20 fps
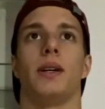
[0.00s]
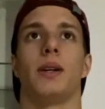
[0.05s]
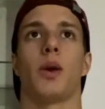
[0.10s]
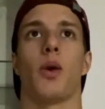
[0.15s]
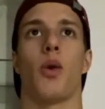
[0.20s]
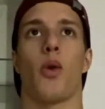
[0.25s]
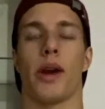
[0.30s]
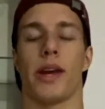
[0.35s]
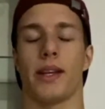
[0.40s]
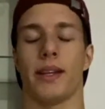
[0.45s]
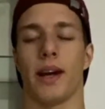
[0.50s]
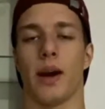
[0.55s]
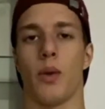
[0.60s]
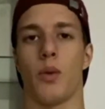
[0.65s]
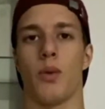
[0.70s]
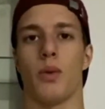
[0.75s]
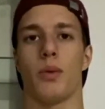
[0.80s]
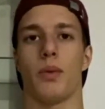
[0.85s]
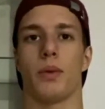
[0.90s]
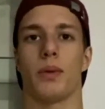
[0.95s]
Corrida 1
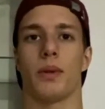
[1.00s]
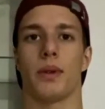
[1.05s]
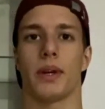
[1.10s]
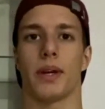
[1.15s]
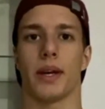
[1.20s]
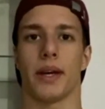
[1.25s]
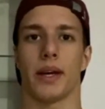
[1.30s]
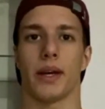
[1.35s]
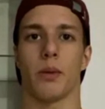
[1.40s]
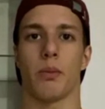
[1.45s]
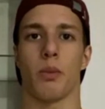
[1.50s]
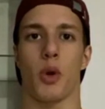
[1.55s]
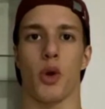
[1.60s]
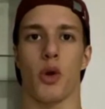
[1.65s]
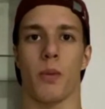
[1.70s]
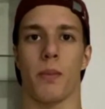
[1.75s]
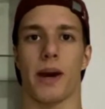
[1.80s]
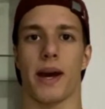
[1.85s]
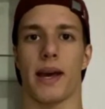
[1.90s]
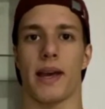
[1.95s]
um, é, um
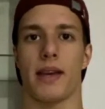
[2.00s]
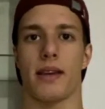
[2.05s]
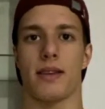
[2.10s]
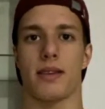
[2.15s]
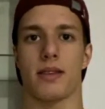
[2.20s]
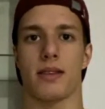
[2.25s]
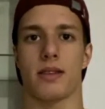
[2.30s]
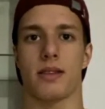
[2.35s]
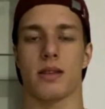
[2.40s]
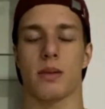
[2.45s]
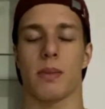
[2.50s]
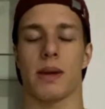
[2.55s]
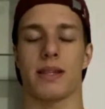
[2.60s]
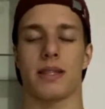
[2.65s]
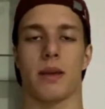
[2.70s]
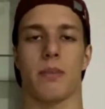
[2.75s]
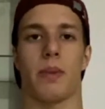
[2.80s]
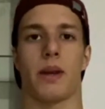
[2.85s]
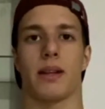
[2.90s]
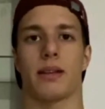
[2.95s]
pouco mais, mais
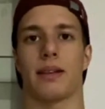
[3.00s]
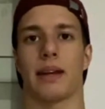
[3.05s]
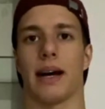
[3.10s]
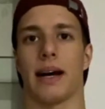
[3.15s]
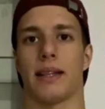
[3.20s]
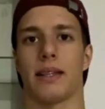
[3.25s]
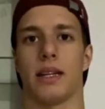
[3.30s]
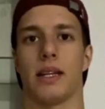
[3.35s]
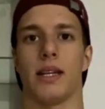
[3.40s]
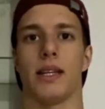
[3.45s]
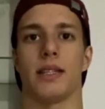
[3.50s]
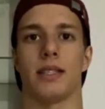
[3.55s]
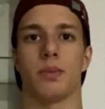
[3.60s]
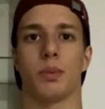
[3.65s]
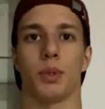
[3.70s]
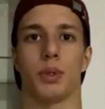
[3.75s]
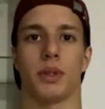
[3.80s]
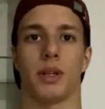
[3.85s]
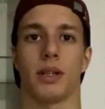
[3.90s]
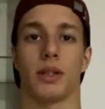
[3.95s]
apertada ali,
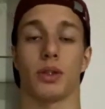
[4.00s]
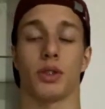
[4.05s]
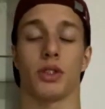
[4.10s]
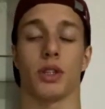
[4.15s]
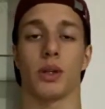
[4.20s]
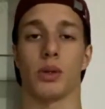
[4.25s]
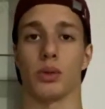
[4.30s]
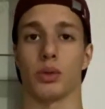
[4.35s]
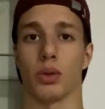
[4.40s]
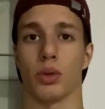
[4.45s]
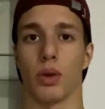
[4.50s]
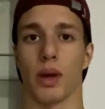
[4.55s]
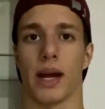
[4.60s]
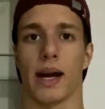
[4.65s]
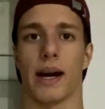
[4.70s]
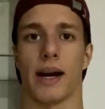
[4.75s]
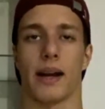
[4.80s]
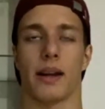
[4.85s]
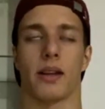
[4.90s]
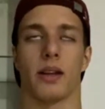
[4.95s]
disputando o segundo
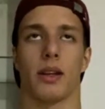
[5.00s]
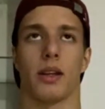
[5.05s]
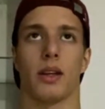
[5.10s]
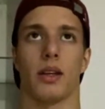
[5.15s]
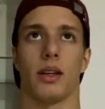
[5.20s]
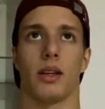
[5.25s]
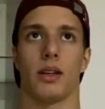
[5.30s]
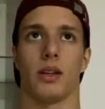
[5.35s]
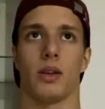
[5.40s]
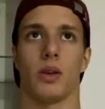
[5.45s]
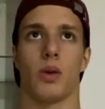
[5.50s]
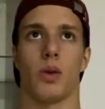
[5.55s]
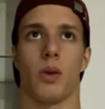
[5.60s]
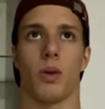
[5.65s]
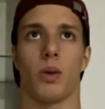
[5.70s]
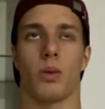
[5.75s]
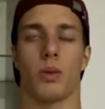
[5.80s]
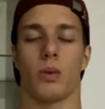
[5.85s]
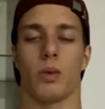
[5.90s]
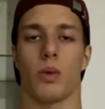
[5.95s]
lugar
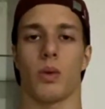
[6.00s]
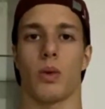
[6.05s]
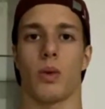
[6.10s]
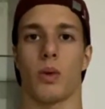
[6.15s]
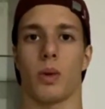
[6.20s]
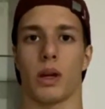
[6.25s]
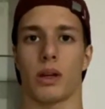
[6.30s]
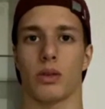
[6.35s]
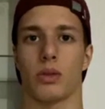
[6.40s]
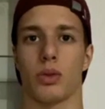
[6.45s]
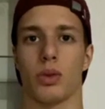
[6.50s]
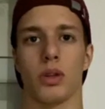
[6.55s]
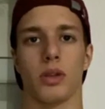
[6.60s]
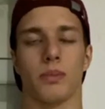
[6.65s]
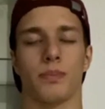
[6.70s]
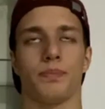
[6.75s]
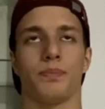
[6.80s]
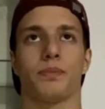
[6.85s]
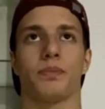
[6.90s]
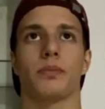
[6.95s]
com, com o
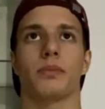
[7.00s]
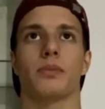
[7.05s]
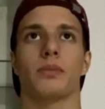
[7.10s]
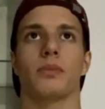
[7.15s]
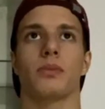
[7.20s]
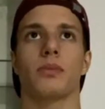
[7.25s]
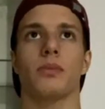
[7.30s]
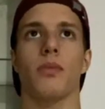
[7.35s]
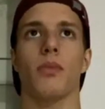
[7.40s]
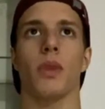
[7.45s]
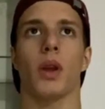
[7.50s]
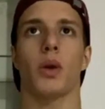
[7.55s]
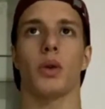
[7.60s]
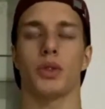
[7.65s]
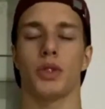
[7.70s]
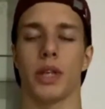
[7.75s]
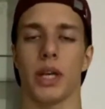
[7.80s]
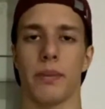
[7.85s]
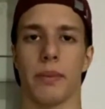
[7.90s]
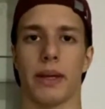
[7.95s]
Arthur.
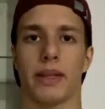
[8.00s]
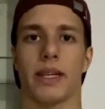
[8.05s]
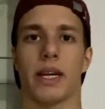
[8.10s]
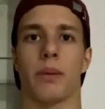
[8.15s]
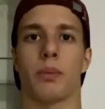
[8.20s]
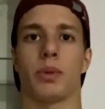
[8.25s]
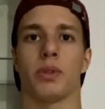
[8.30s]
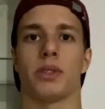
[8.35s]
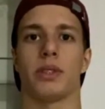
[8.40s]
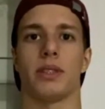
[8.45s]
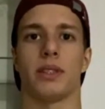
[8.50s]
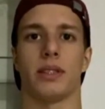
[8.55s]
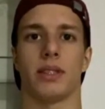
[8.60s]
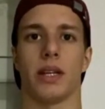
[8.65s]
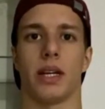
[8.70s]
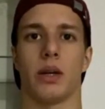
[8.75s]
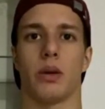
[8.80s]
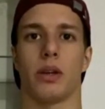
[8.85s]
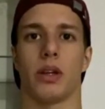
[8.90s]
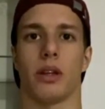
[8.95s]
Consegui manter a
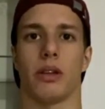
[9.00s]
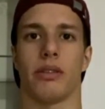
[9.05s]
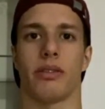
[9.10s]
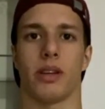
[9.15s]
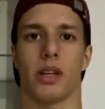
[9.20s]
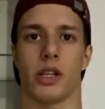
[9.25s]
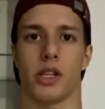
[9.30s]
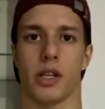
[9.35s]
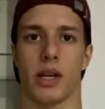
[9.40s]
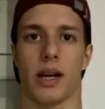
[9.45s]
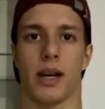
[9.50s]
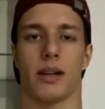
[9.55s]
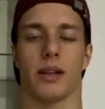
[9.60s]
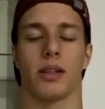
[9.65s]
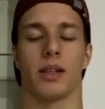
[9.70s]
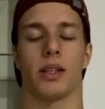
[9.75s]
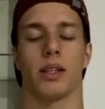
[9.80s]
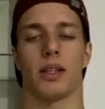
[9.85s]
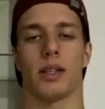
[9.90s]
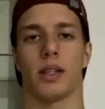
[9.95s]
posição e
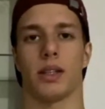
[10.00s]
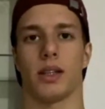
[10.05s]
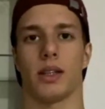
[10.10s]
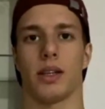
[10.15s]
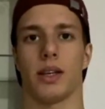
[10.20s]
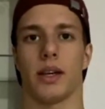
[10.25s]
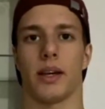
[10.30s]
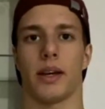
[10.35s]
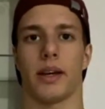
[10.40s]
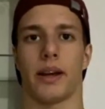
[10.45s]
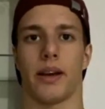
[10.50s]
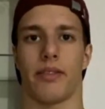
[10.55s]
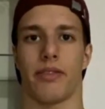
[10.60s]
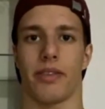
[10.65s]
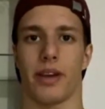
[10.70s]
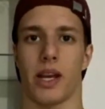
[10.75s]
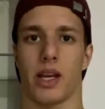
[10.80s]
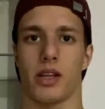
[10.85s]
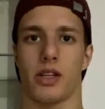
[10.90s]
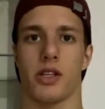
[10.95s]
fechar é, na
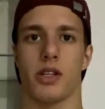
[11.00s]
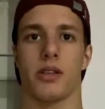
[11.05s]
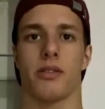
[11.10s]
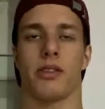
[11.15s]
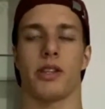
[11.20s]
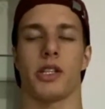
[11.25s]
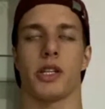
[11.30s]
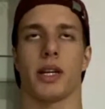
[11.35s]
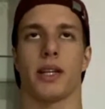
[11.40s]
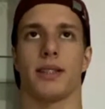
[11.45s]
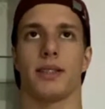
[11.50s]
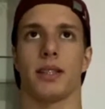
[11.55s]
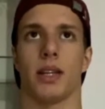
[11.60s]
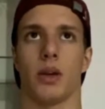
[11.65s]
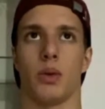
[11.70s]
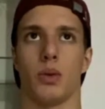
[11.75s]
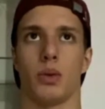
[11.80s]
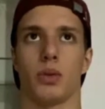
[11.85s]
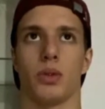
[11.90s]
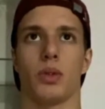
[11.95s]
frente, fechar em
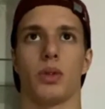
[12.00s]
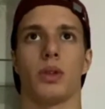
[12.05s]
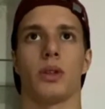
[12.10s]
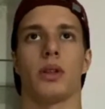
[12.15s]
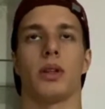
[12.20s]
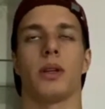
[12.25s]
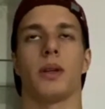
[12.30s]
segundo,